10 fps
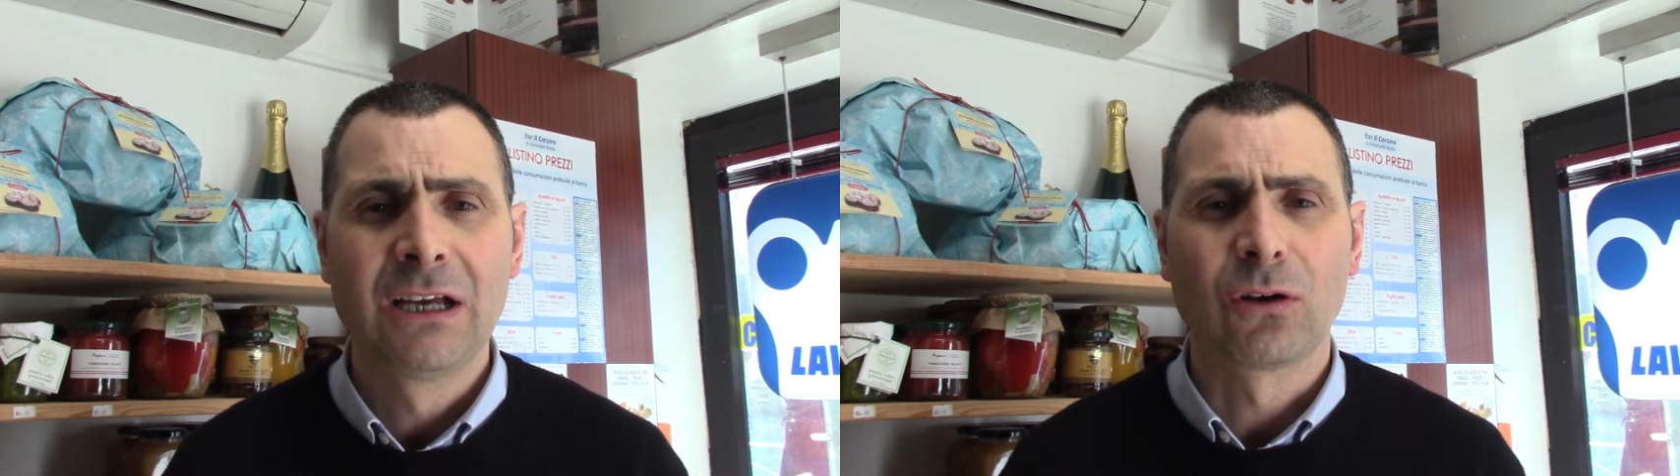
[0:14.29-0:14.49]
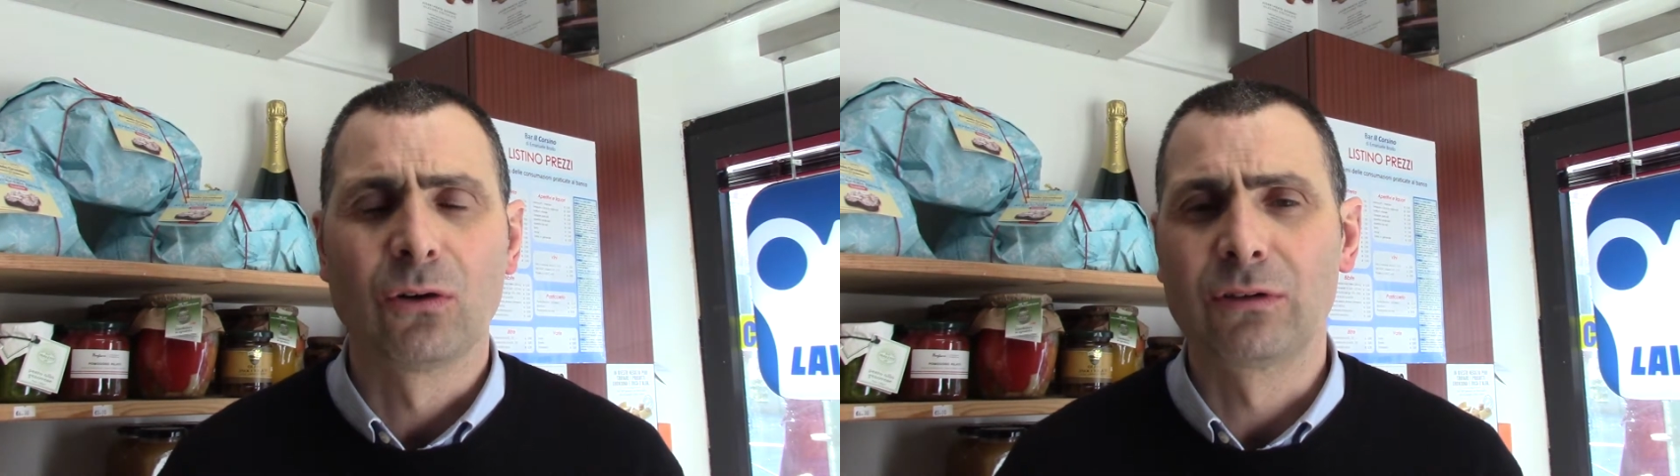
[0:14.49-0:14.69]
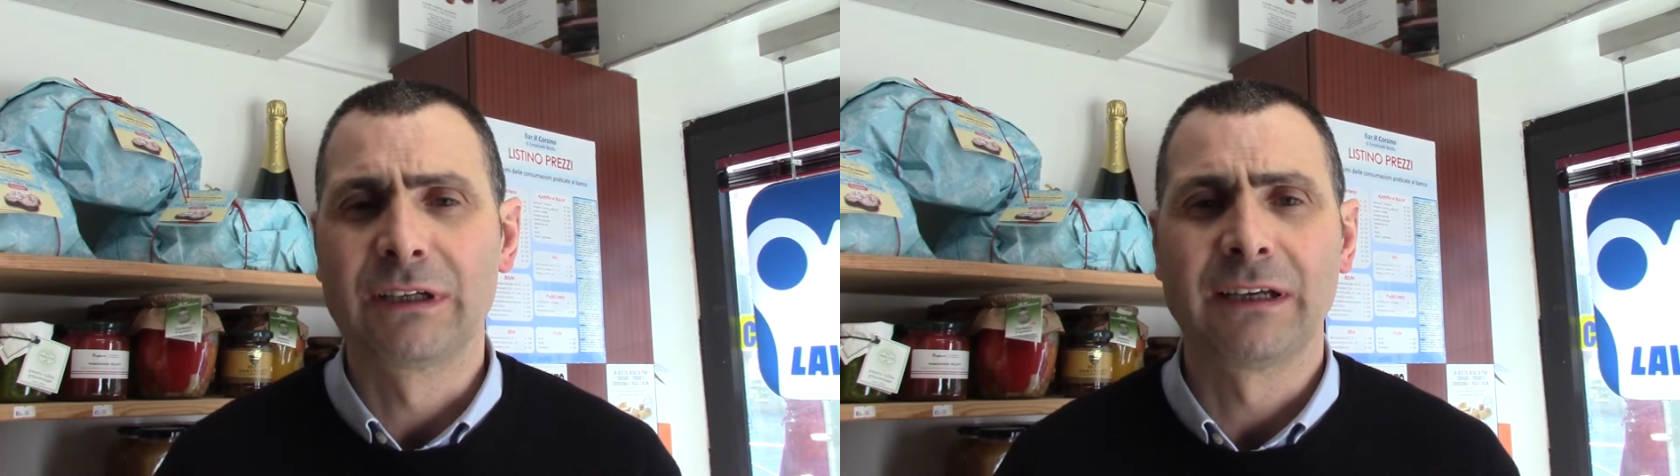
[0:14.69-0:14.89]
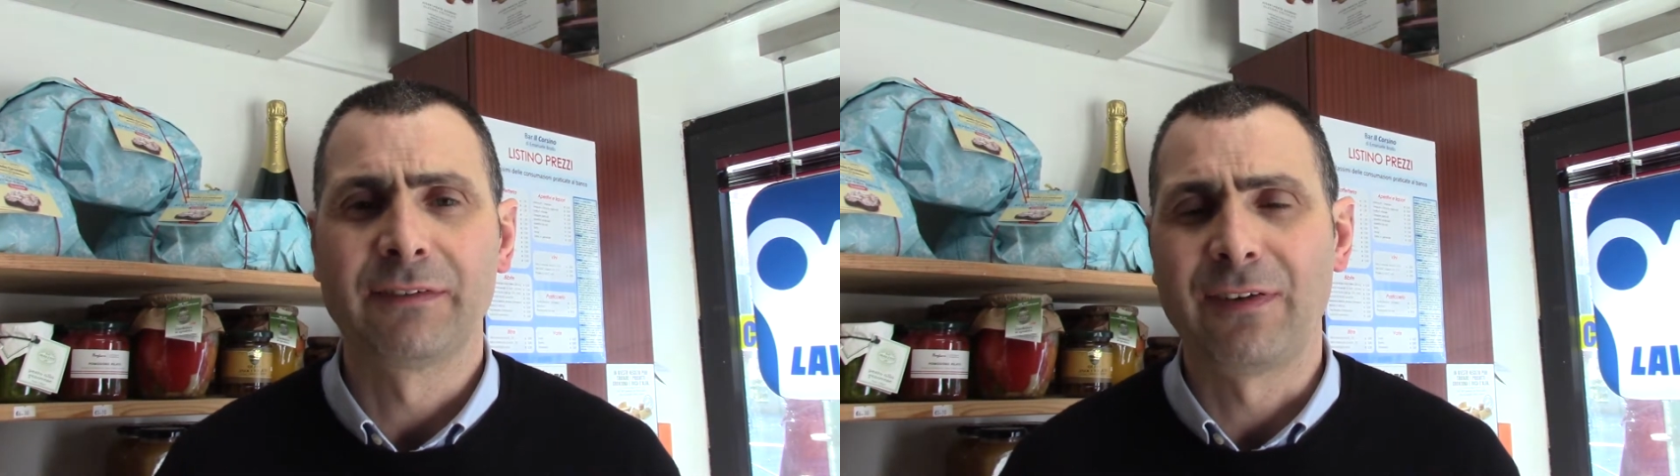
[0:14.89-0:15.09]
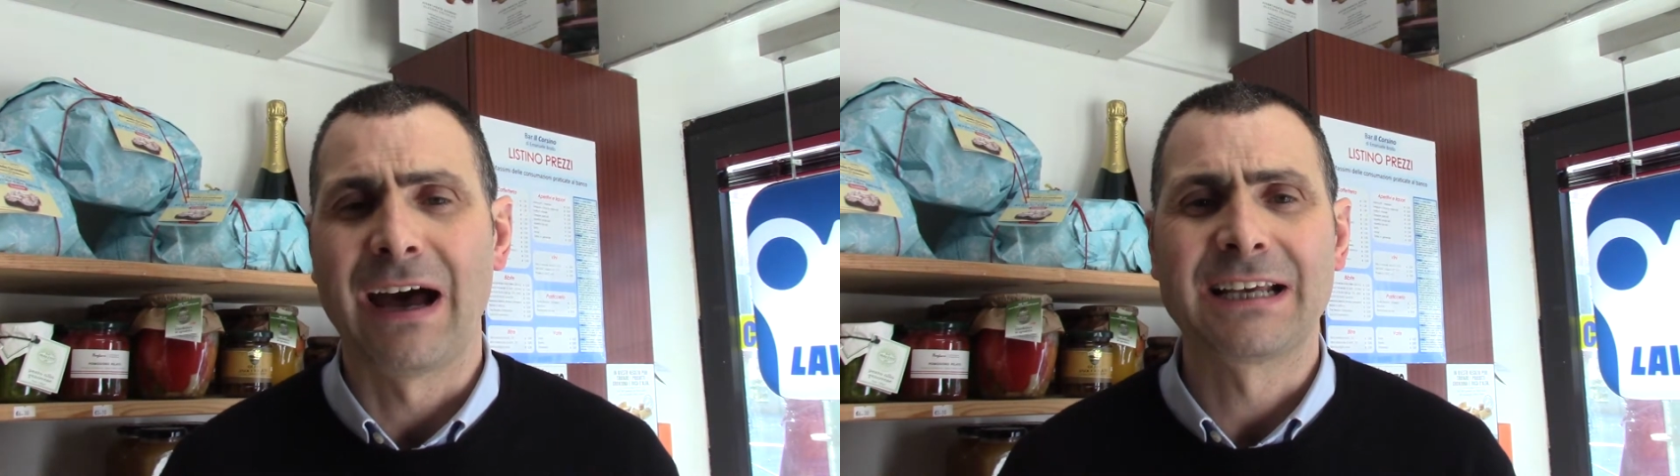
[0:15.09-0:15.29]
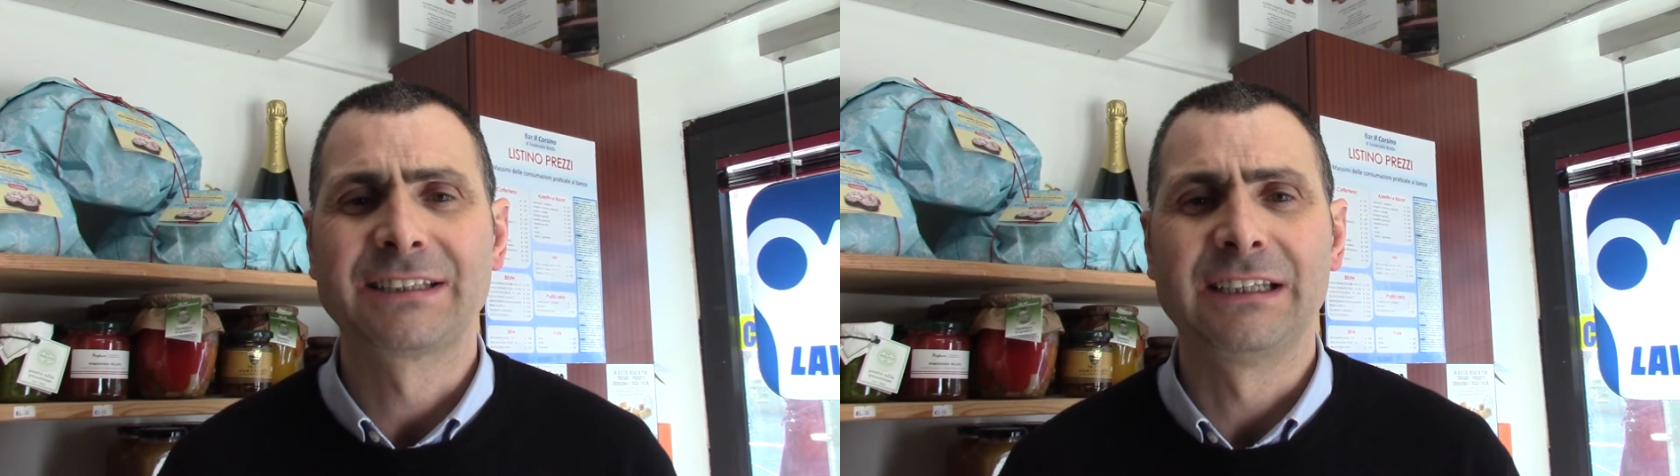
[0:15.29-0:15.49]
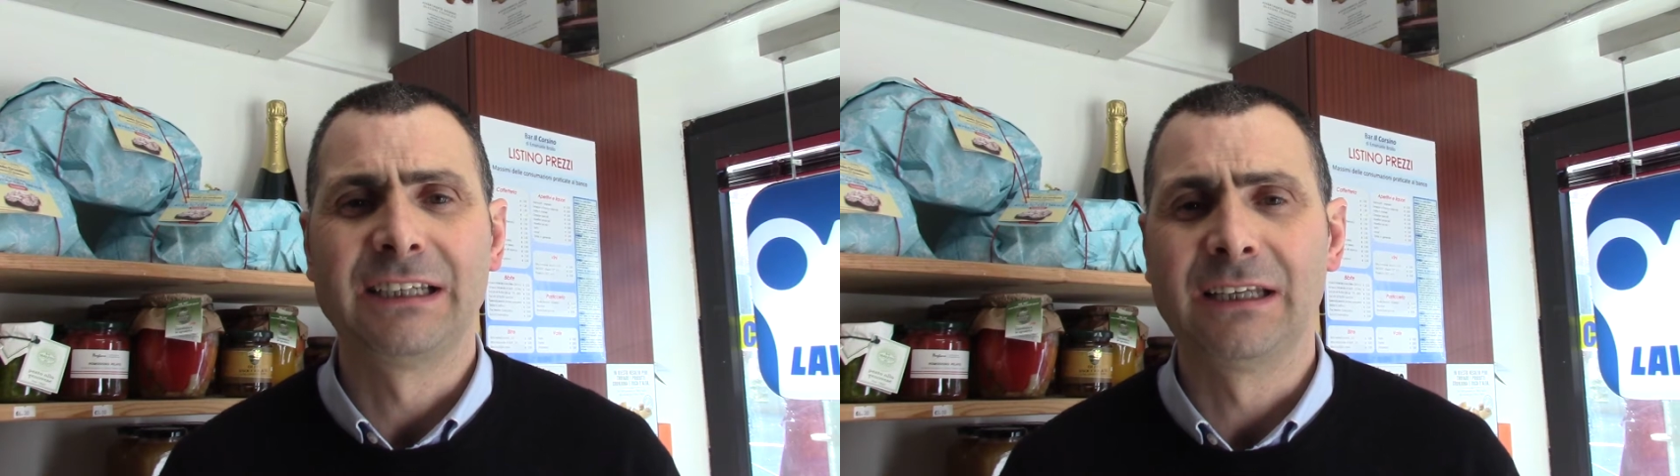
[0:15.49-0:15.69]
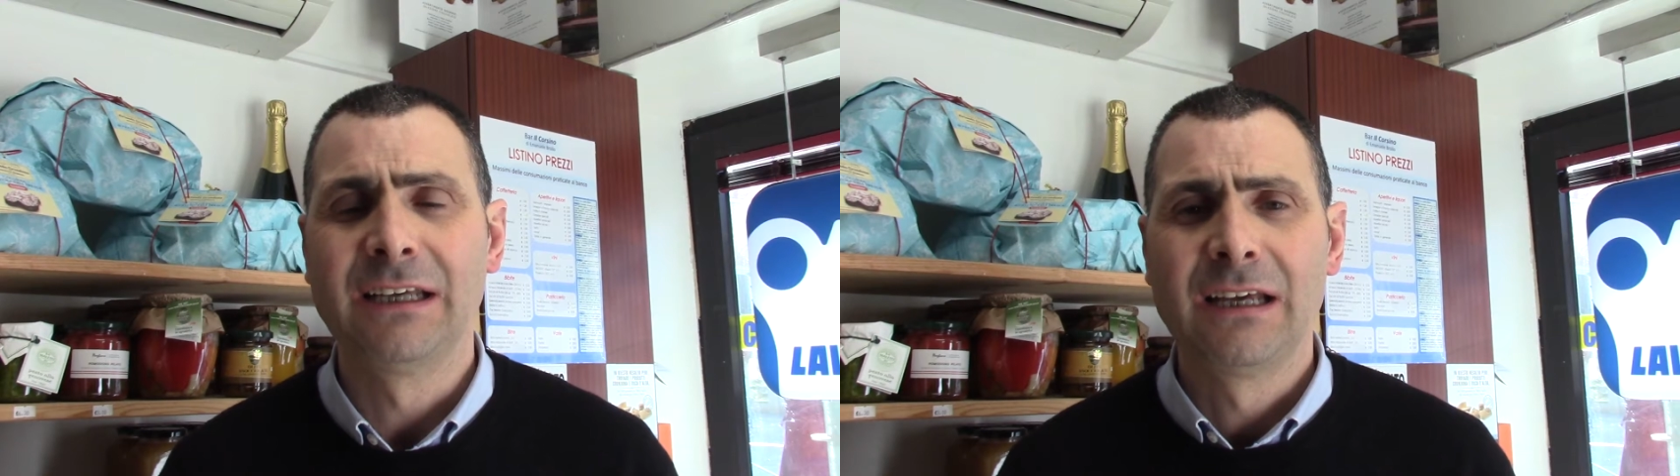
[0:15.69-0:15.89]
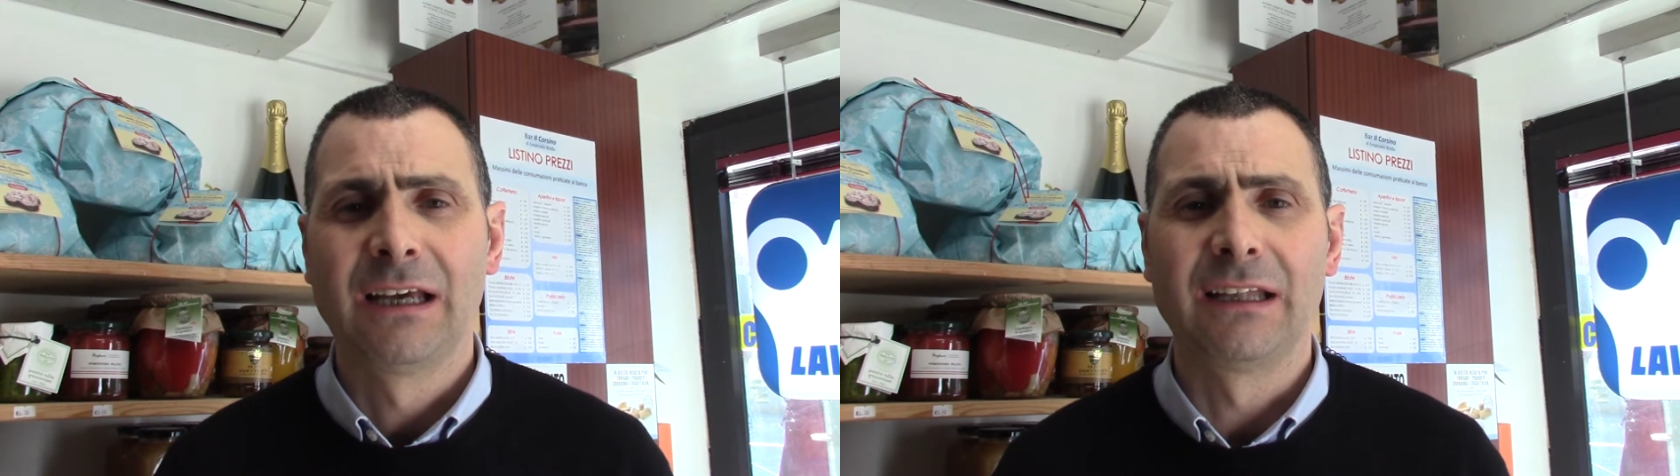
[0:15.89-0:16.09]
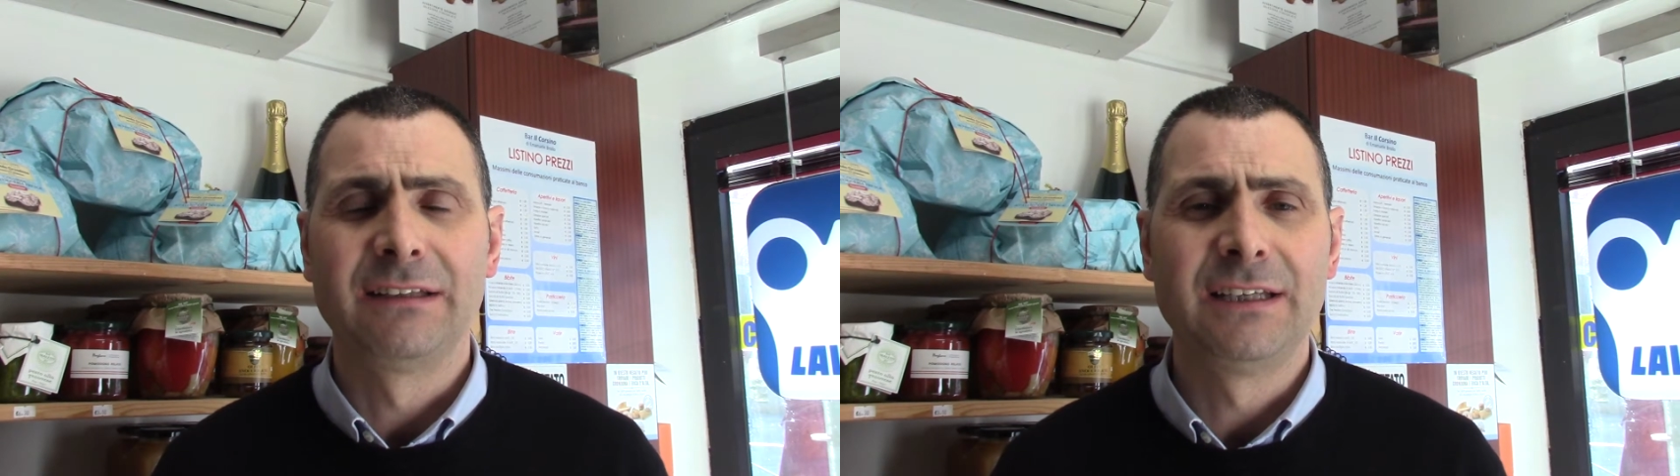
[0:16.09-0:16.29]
con fasi eh,